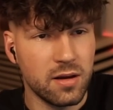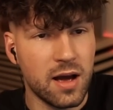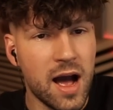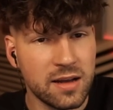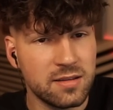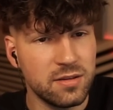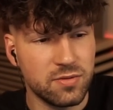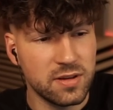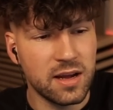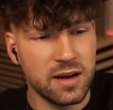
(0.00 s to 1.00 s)
aktiv
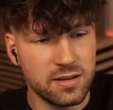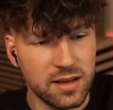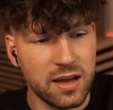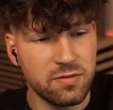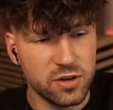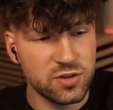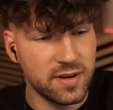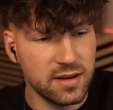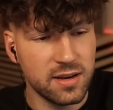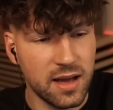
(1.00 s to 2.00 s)
Gedanken dran
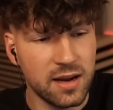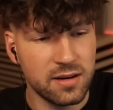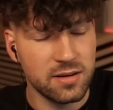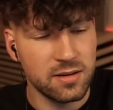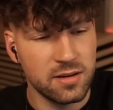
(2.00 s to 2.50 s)
verschwenden kann.